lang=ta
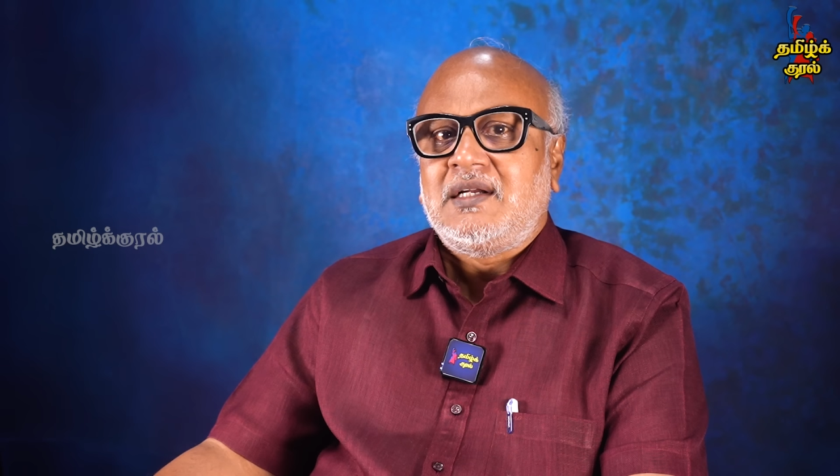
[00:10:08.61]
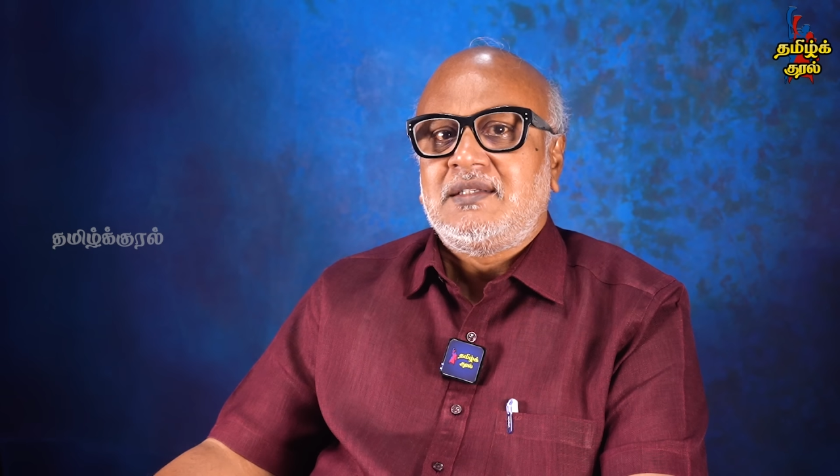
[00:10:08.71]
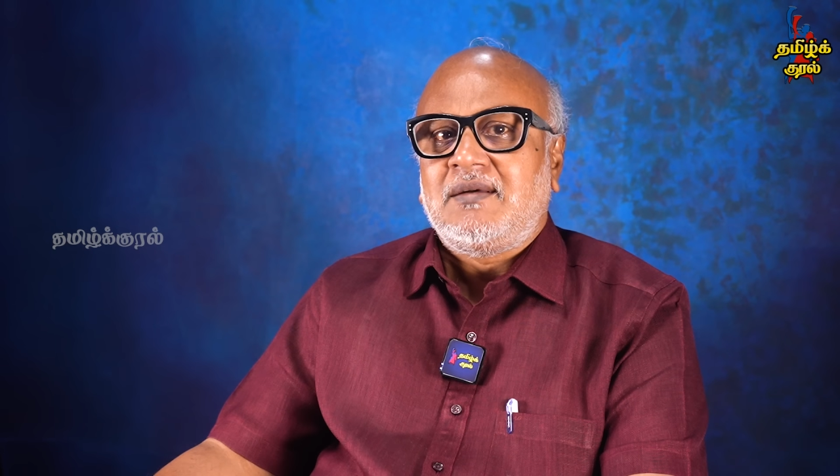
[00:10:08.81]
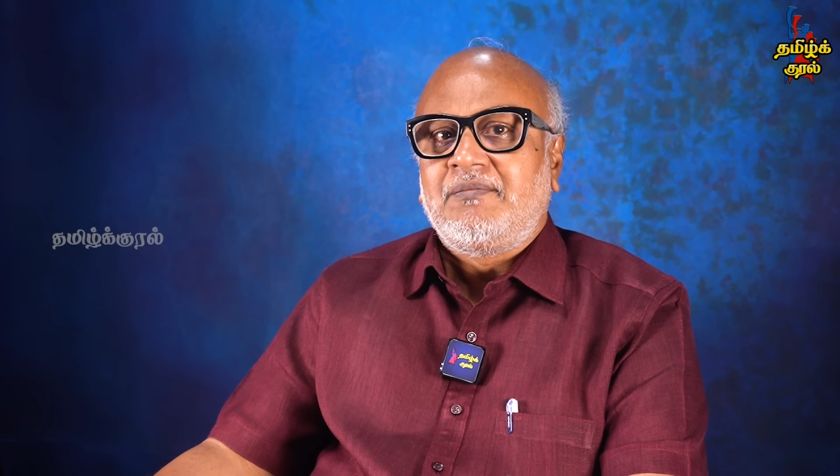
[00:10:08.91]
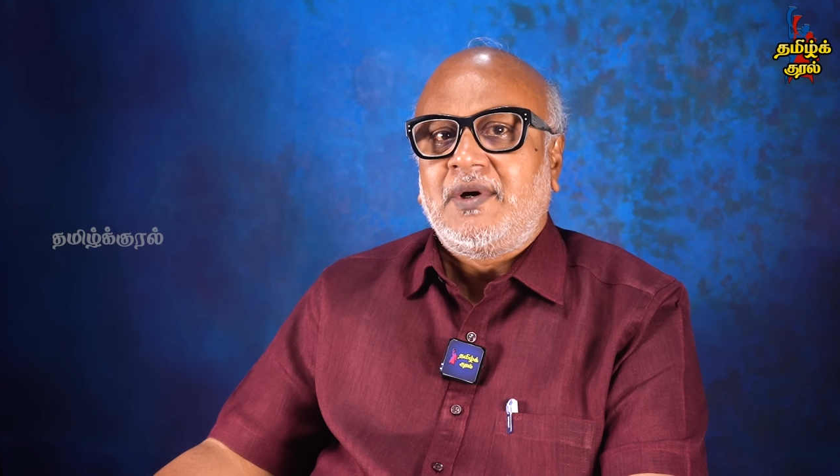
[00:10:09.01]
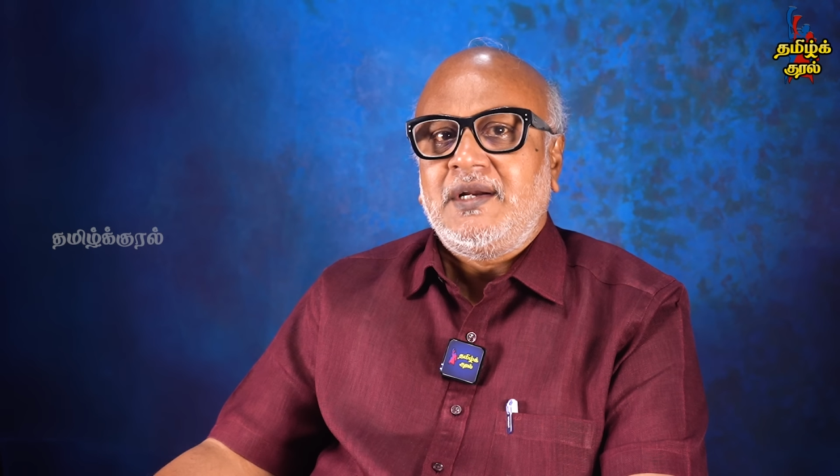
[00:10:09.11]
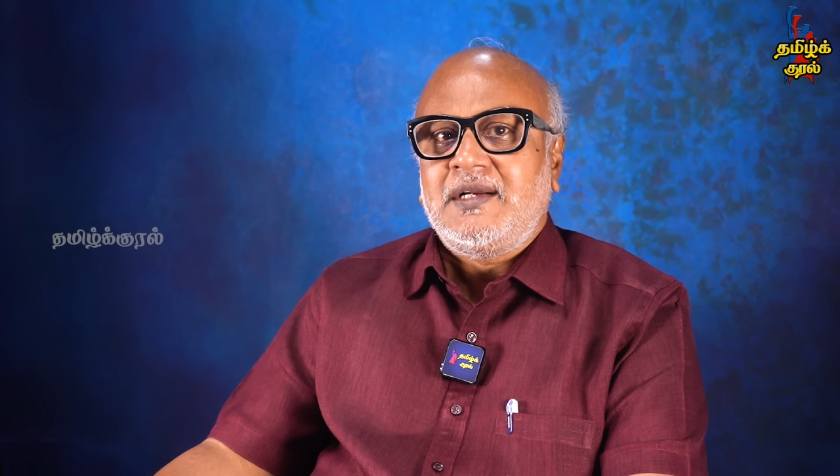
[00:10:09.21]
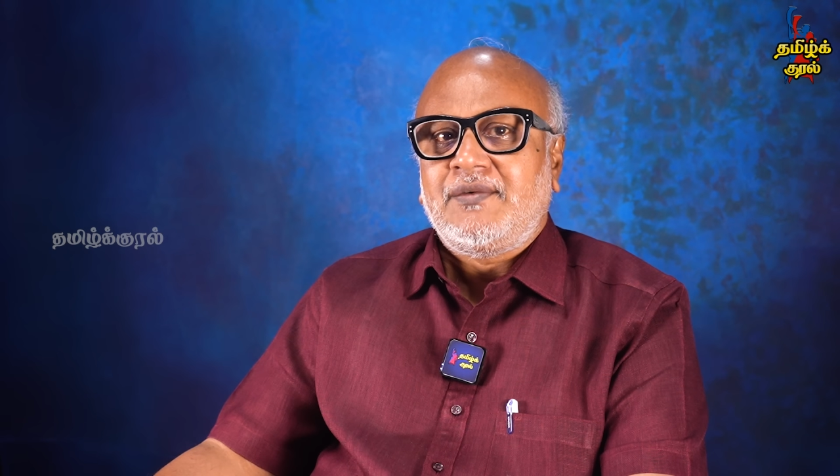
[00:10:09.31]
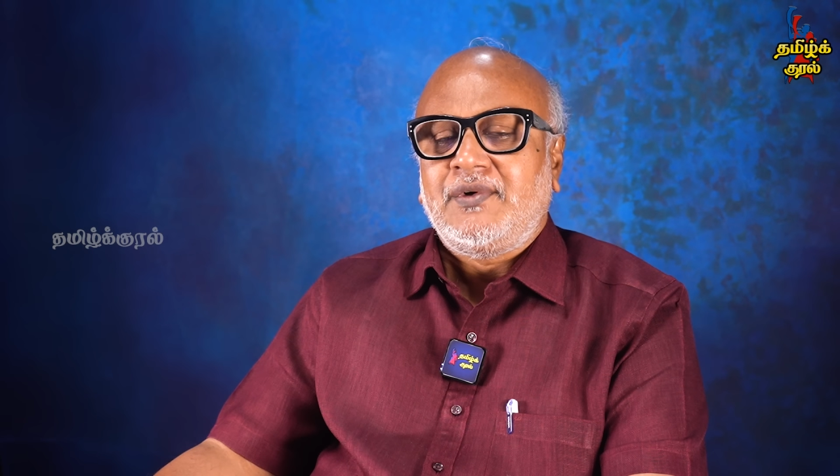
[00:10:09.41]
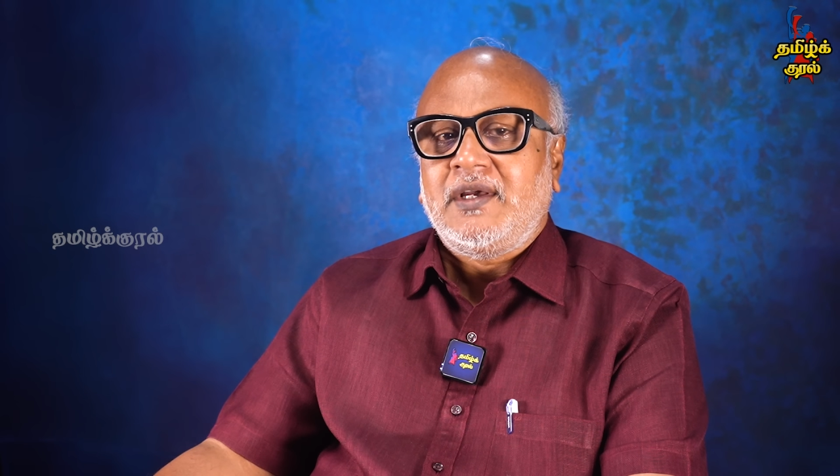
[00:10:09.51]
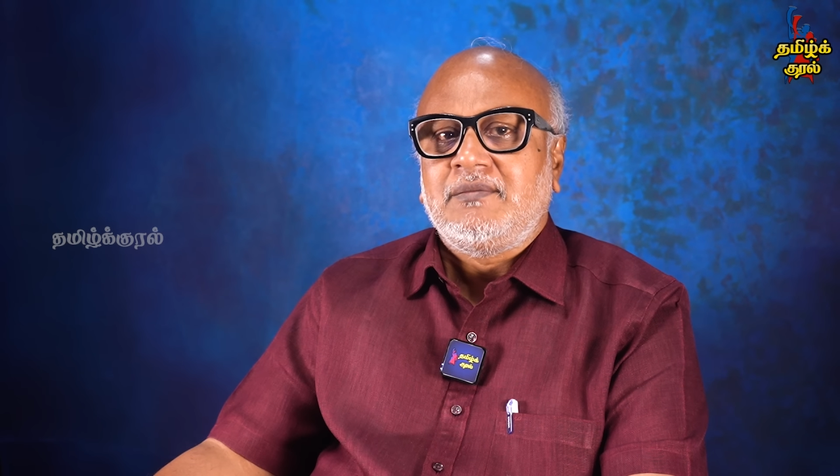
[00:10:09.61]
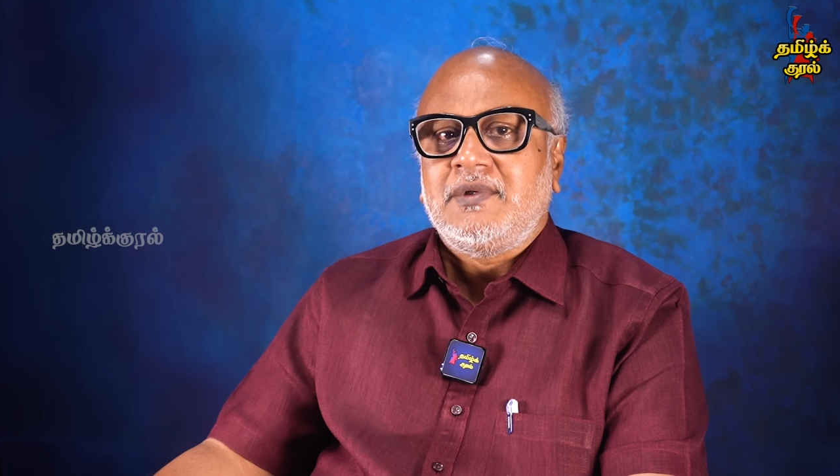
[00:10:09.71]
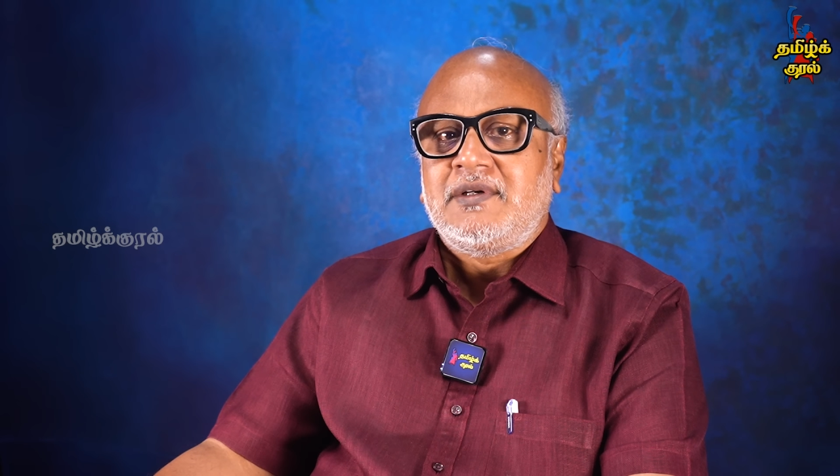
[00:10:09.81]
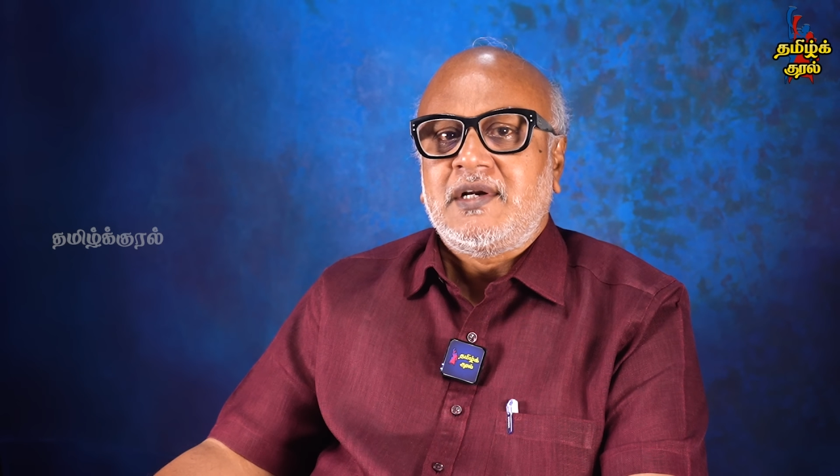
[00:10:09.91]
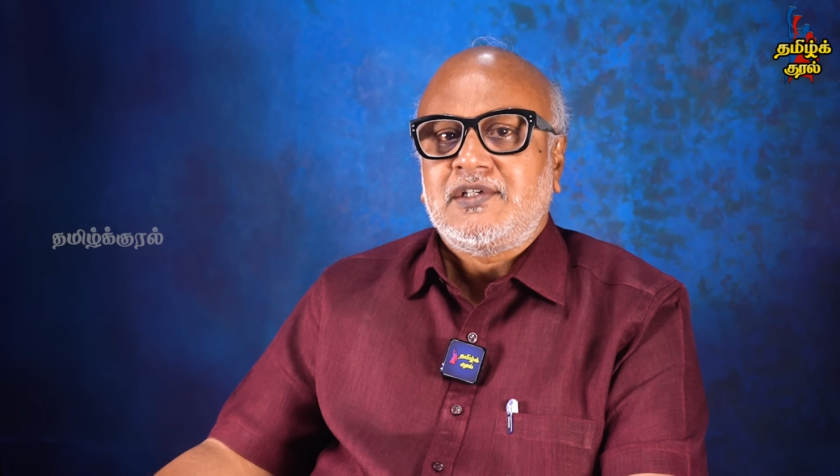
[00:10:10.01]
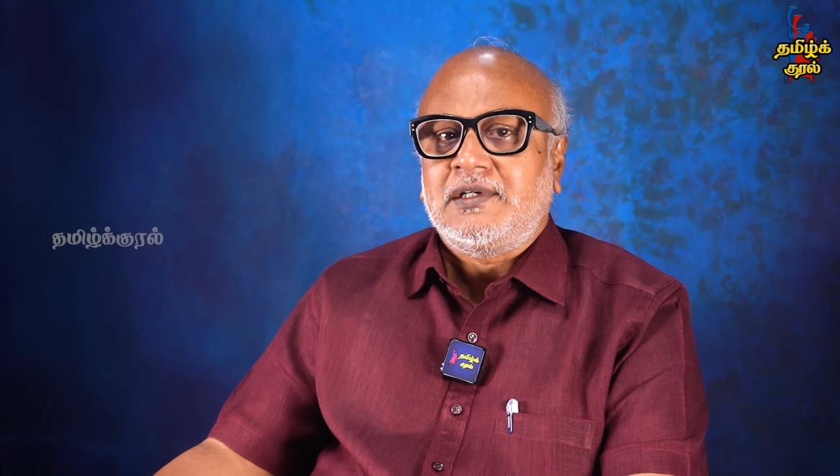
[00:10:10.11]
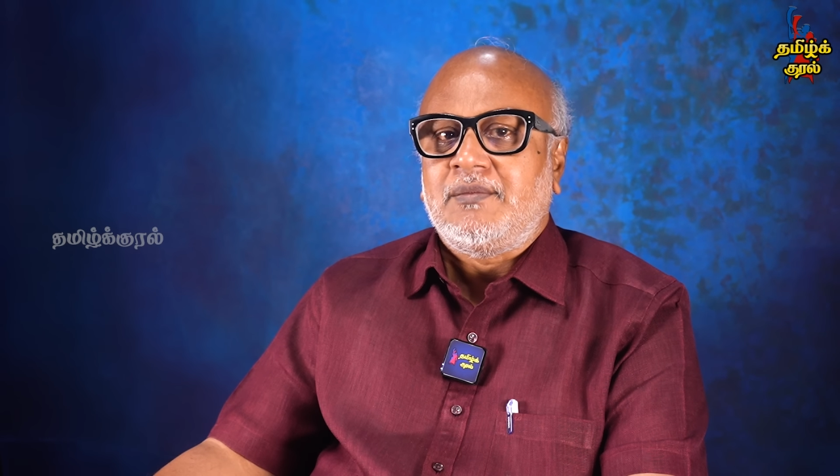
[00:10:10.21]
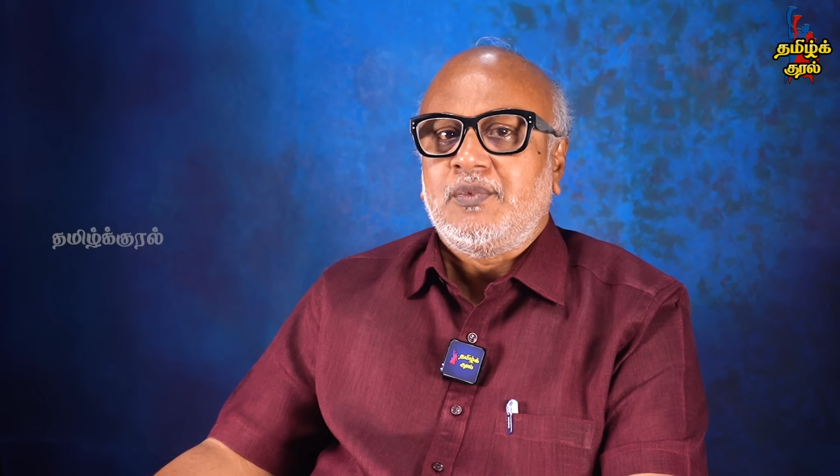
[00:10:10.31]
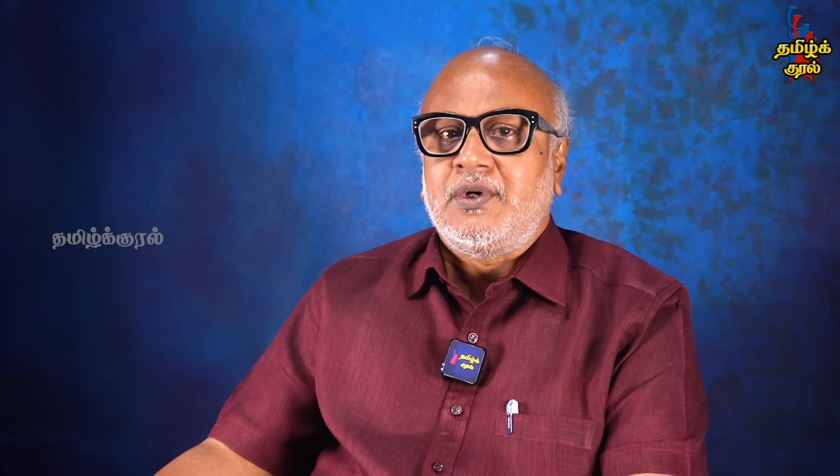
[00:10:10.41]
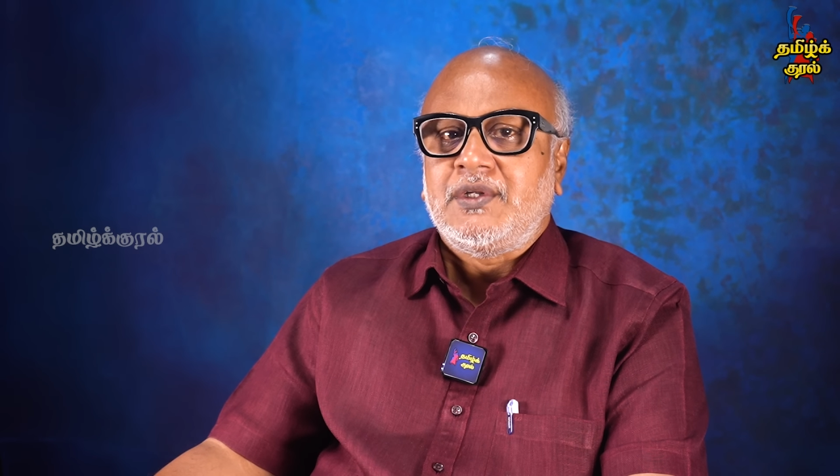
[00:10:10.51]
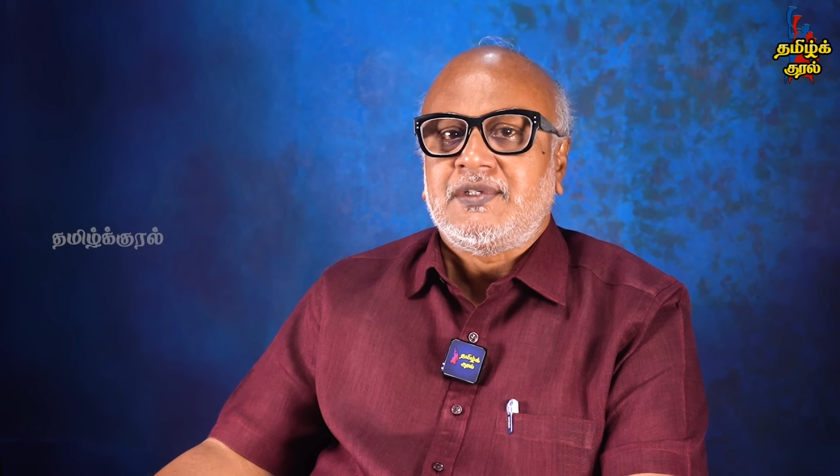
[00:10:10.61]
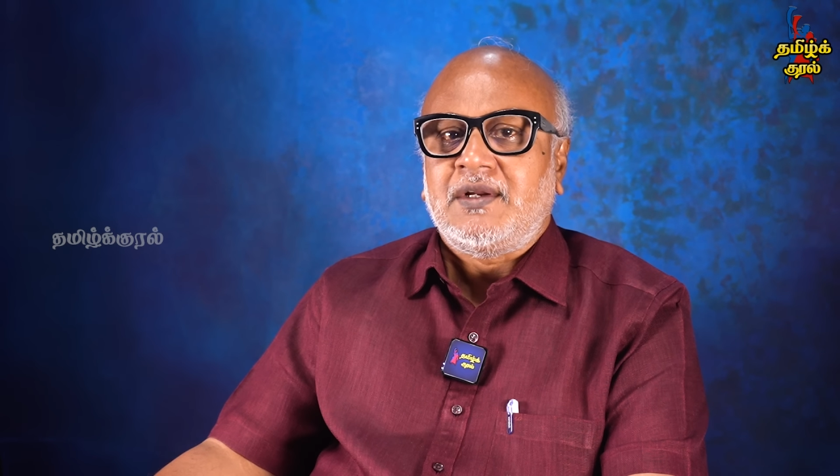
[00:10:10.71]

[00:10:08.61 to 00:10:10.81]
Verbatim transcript: அட் சம் பாயிண்ட் ஆஃப் டைம் இன்டர்நேஷ்னல் கம்யூனிட்டி